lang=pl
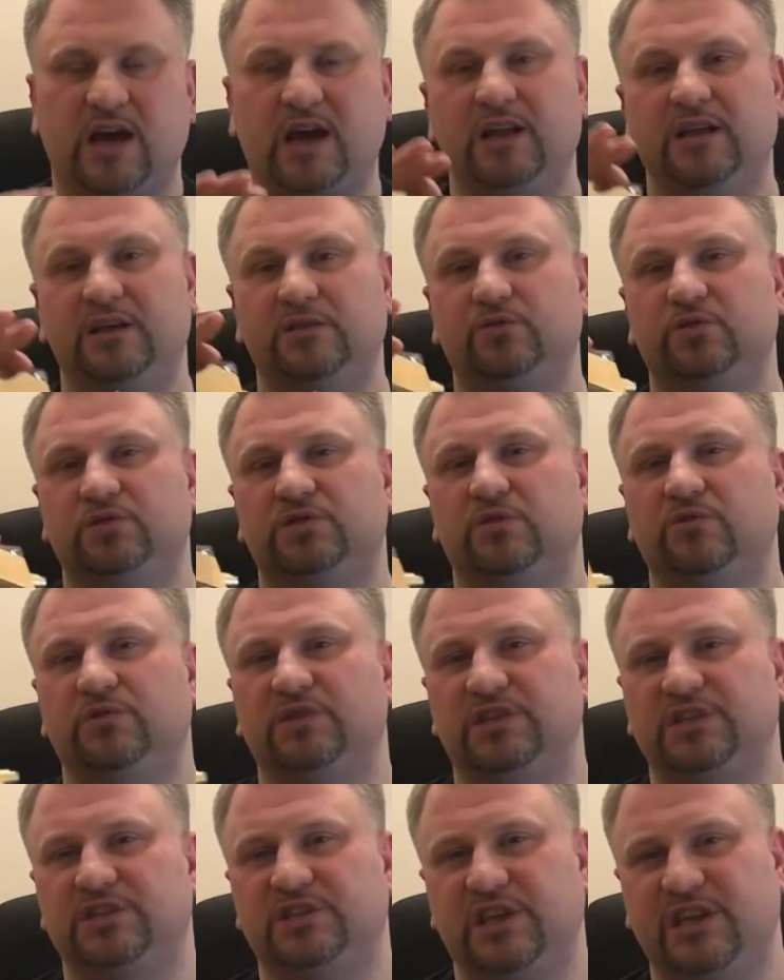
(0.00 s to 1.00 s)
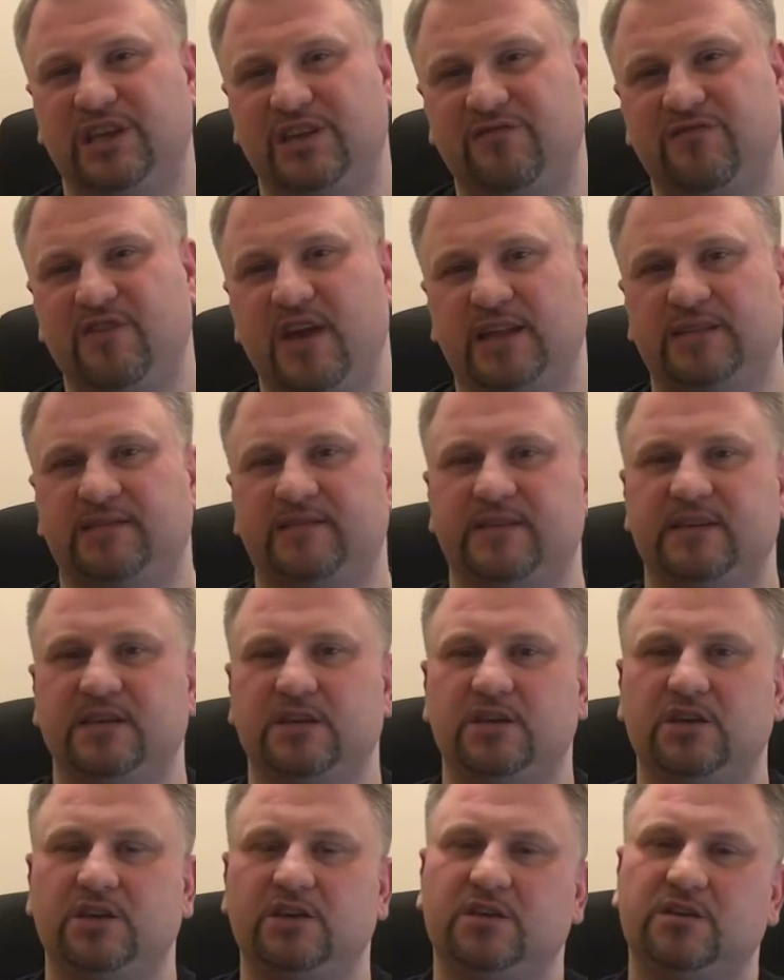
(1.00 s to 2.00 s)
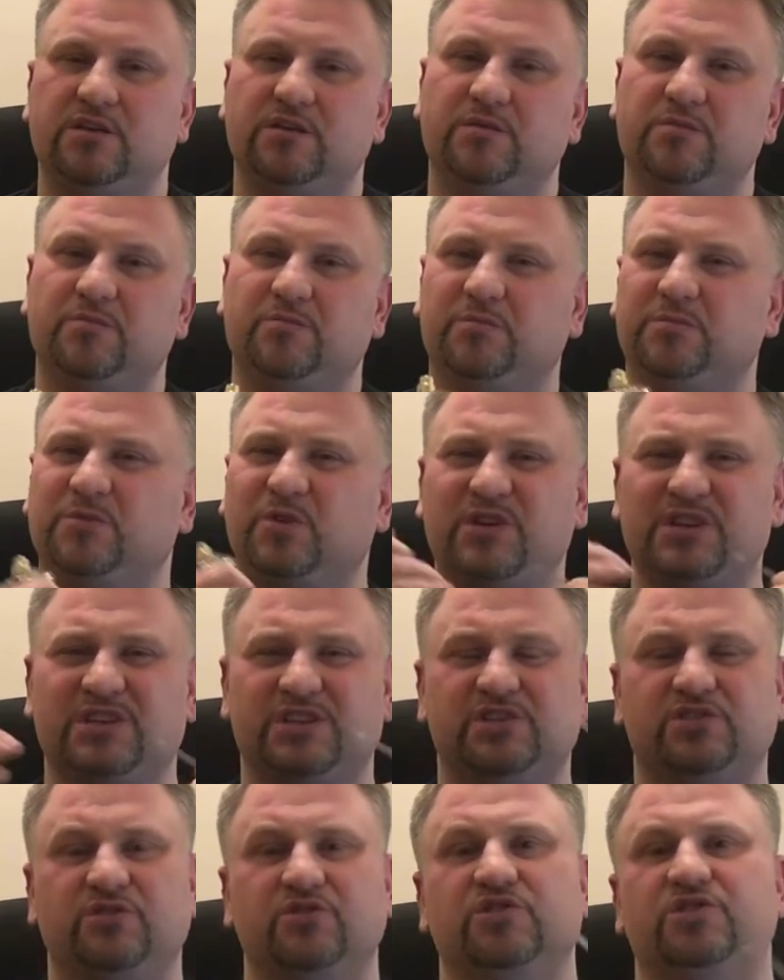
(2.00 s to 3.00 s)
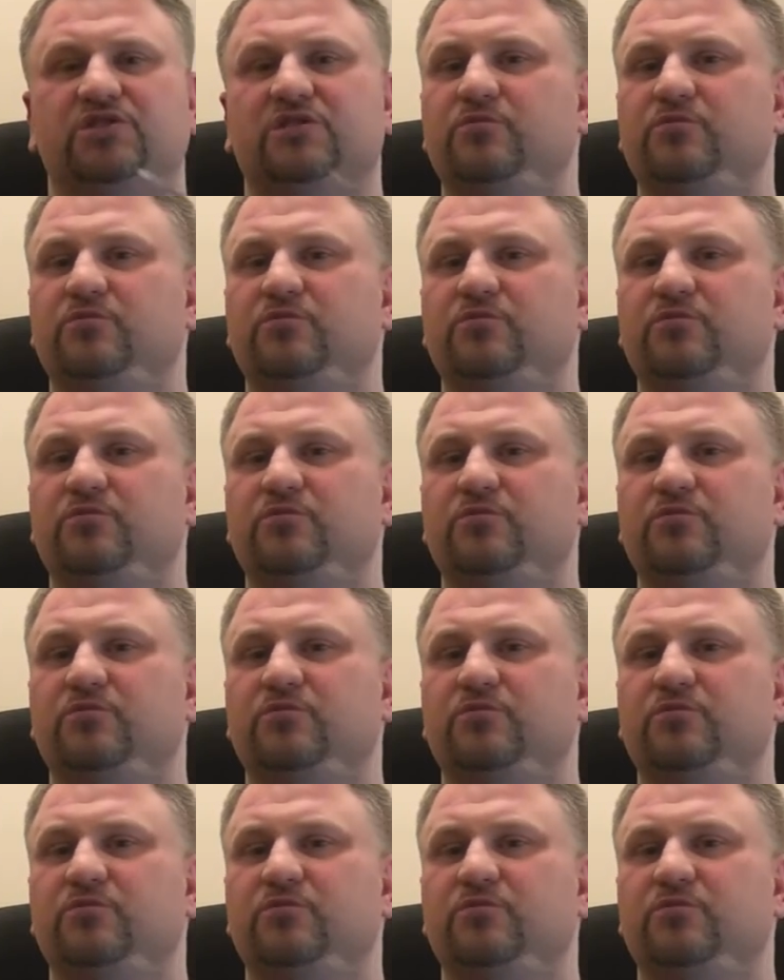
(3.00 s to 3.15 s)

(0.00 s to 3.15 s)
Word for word: ale tu są też te kwiaty i to jest coś,